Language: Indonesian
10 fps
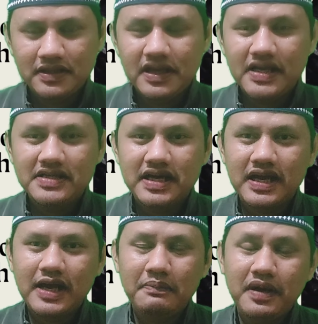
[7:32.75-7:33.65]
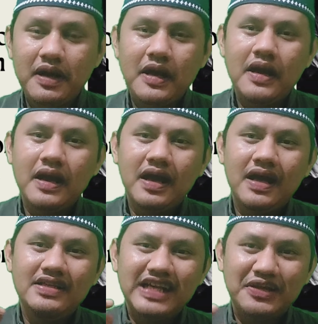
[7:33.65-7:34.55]
Dengan cara apa?
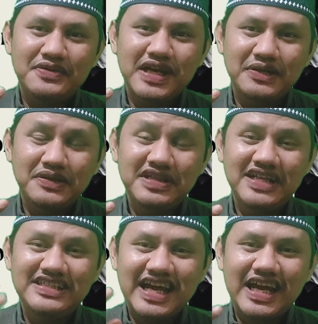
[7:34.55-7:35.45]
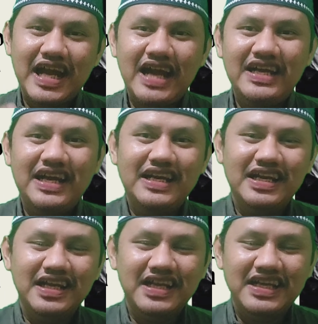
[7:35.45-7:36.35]
Satu-satunya cara agar
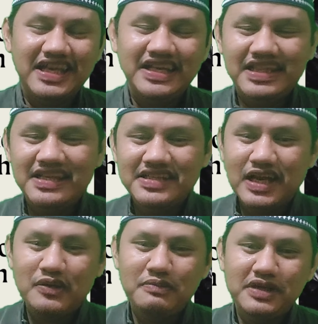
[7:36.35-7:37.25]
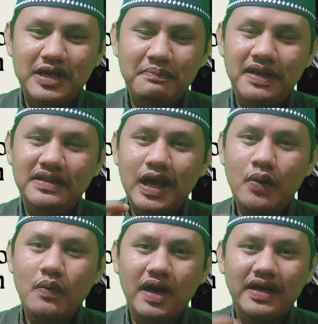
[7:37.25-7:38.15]
kita selalu mendapat
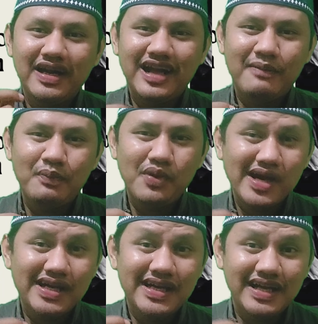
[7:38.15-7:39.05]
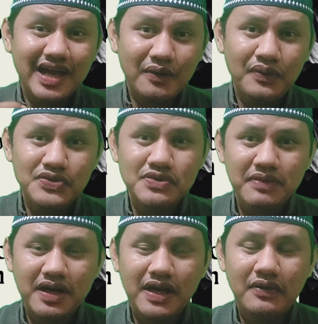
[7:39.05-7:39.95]
naungan dan ampunan dari Allah
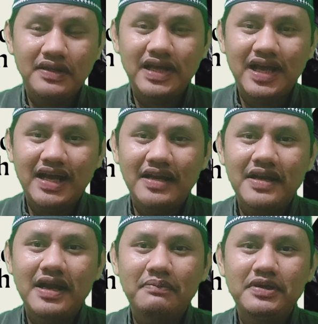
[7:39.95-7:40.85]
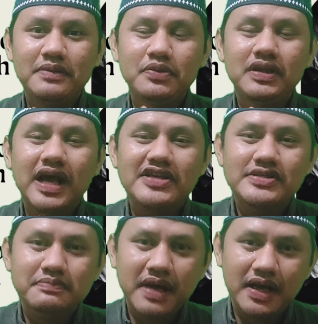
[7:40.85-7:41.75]
Subhanahu wa taala adalah dengan menyebut
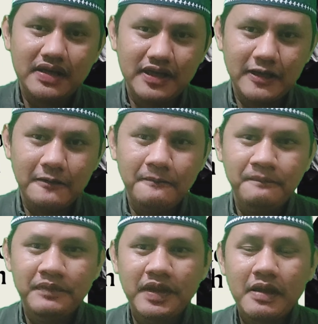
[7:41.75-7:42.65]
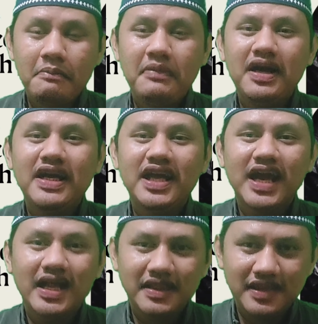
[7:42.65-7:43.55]
asma-Nya
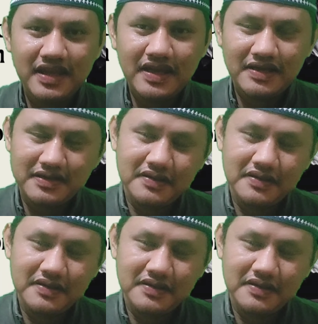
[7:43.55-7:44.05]
mengingatnya.